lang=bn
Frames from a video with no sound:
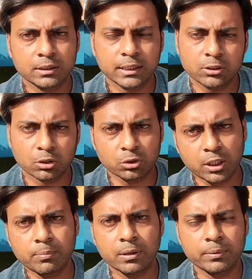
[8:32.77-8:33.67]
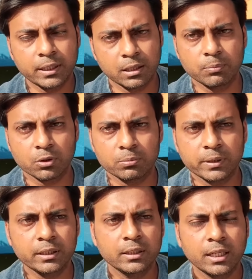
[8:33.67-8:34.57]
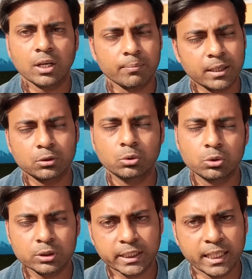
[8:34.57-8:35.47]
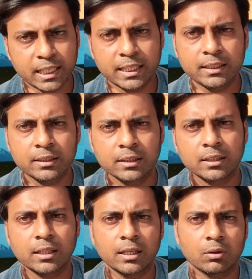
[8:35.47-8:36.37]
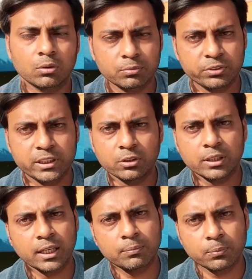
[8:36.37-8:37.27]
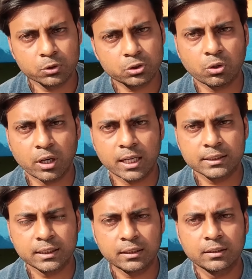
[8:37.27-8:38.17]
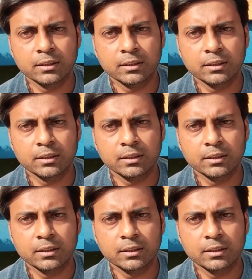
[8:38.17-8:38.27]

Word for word: যে যতটা পারবে হেল্প করবে তো আমার দুটো চ্যানেলেই ওর ভিডিওটা পোস্ট করা আছে